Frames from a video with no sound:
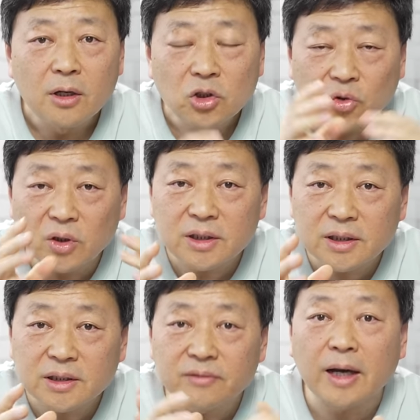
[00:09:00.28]
除了这
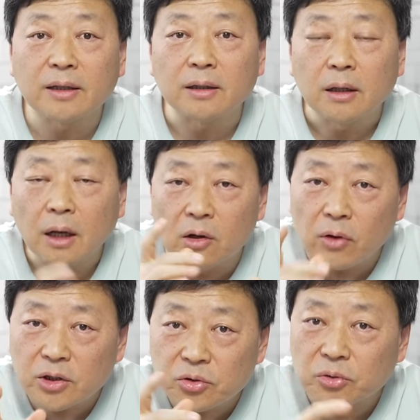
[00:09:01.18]
个之外呢，很
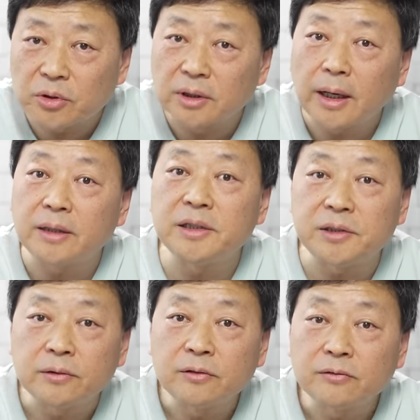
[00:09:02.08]
快就有人开始
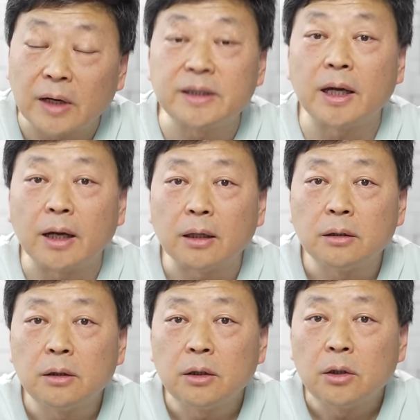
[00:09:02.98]
发现啊，
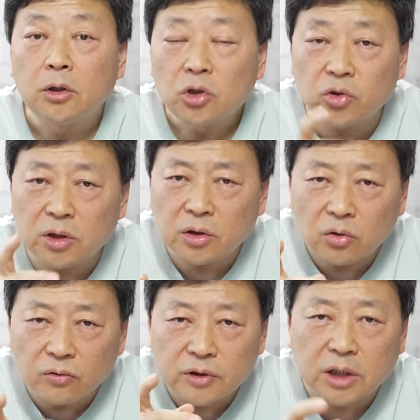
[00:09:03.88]
说这个
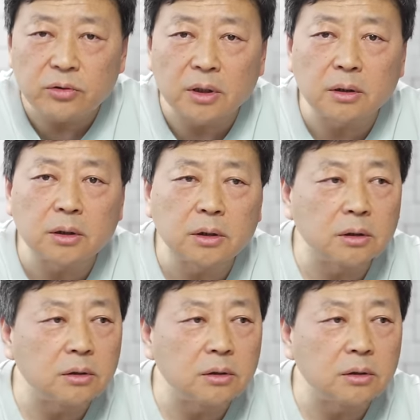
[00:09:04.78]
农夫山泉的这个